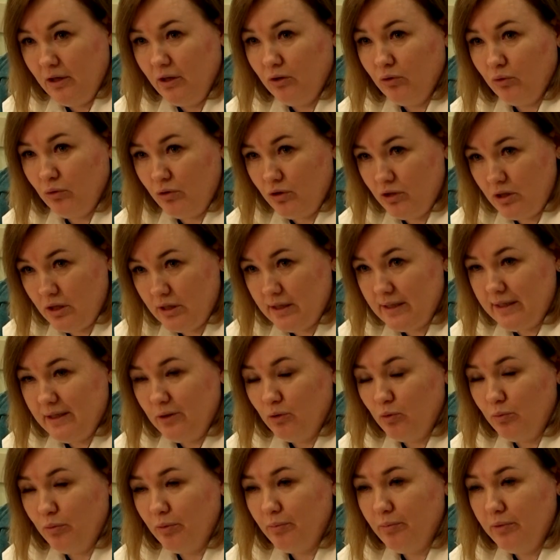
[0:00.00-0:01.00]
То есть если
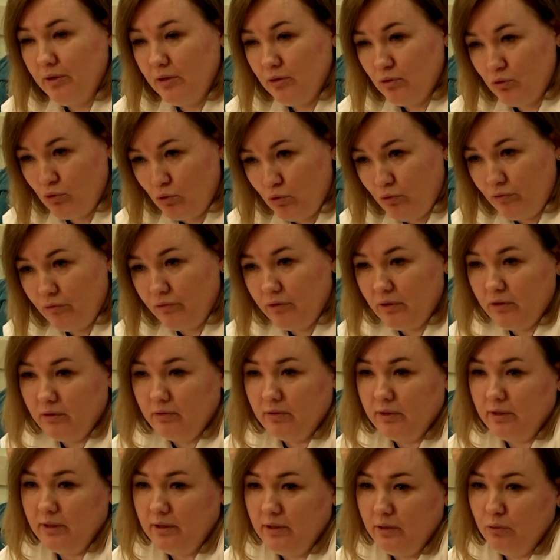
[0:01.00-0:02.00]
у
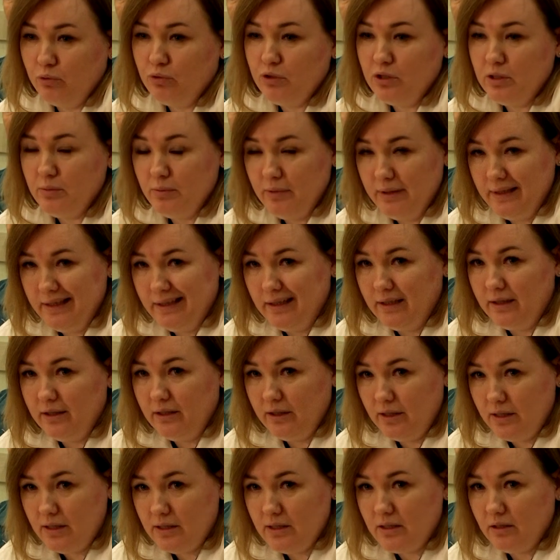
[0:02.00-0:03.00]
мобилизованного или у семьи
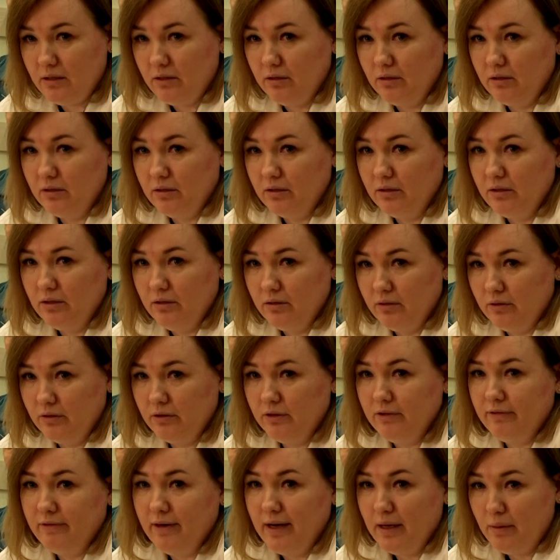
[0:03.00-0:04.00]
есть
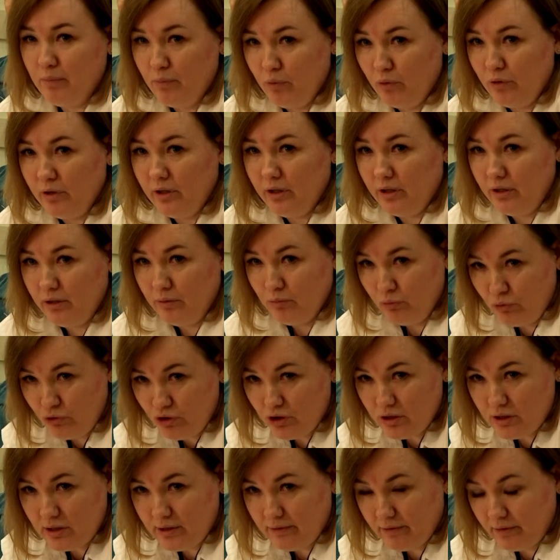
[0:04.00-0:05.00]
два и более
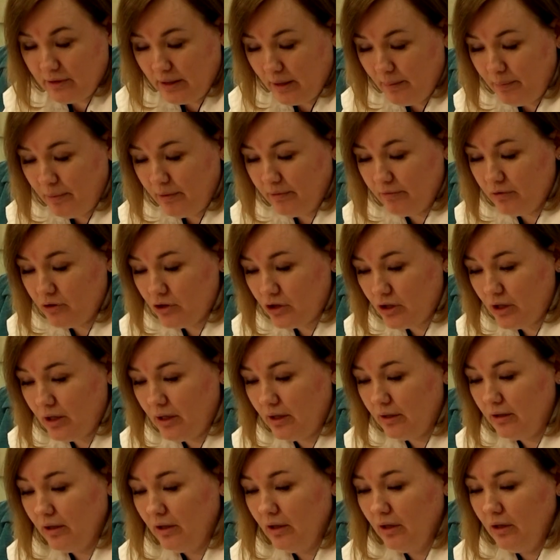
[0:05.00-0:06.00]
имущества, да,
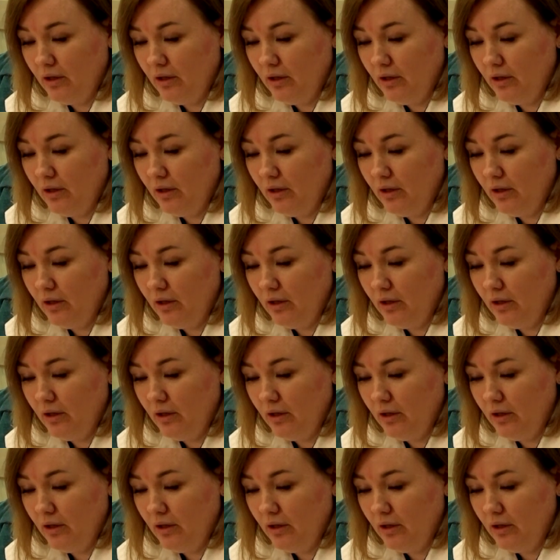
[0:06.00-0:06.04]
превышает,